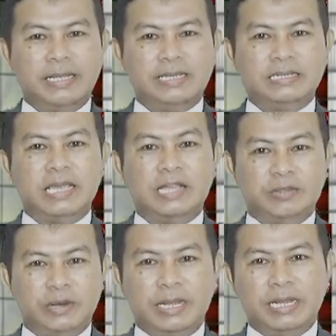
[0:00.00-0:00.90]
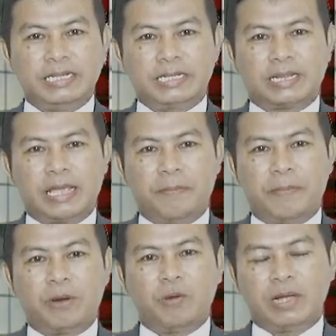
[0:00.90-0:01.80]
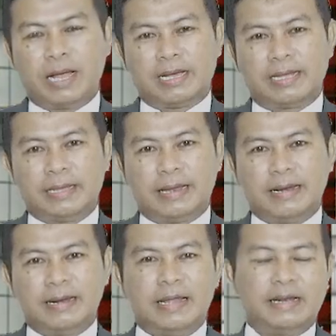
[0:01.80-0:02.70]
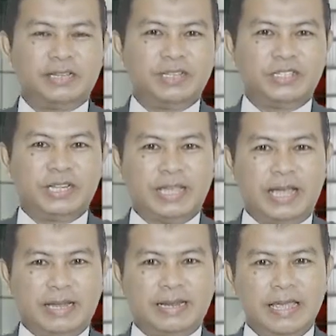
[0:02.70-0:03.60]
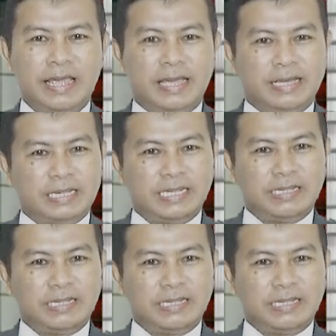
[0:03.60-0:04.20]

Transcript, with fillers: di Cianjur ini disertai penuh kehangatan dan keceriaan. Kita